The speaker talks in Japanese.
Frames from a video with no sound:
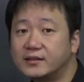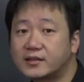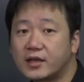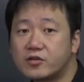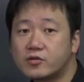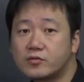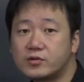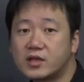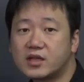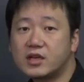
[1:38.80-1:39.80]
最終
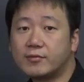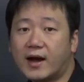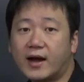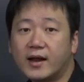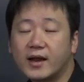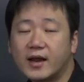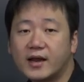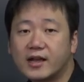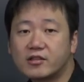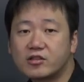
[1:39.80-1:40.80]
的には
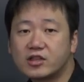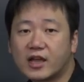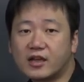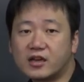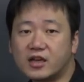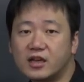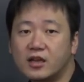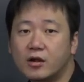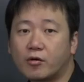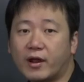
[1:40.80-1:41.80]
平安時代に
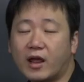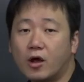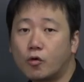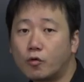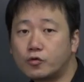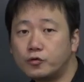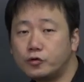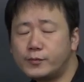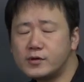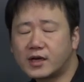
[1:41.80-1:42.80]
これ国
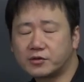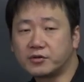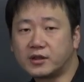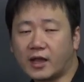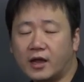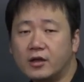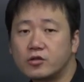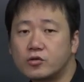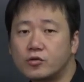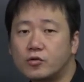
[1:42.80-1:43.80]
風文化といって
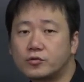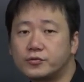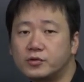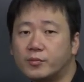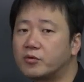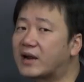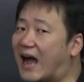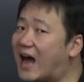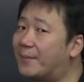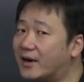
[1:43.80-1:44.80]
中国風のものが
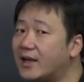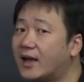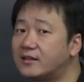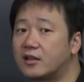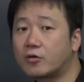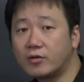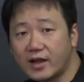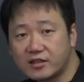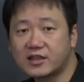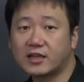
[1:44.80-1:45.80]
あまり入ってこ
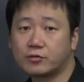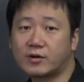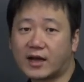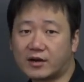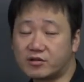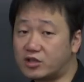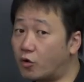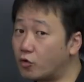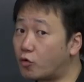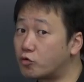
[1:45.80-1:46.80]
ない時代とかがある、日
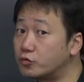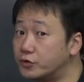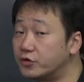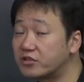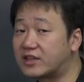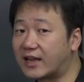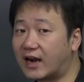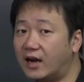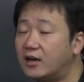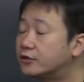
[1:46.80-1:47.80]
本国風の時代
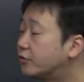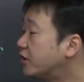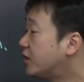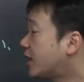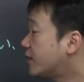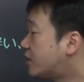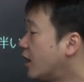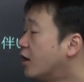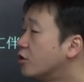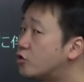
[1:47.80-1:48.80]
が、それに対し
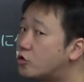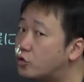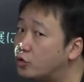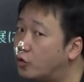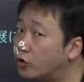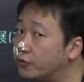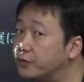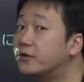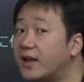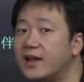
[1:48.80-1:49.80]
て中国
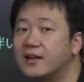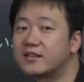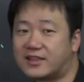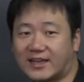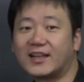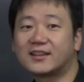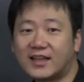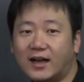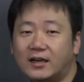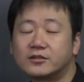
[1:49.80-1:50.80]
風のね時代だっ
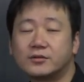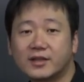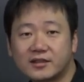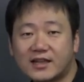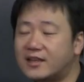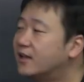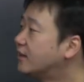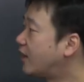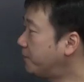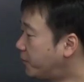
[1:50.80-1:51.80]
た、そんな時代、
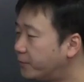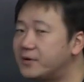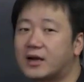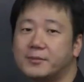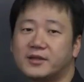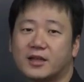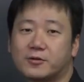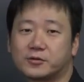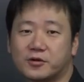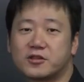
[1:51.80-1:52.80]
天平文化を見てい
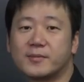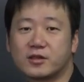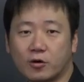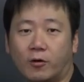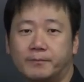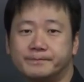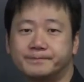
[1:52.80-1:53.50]
くことにしましょう。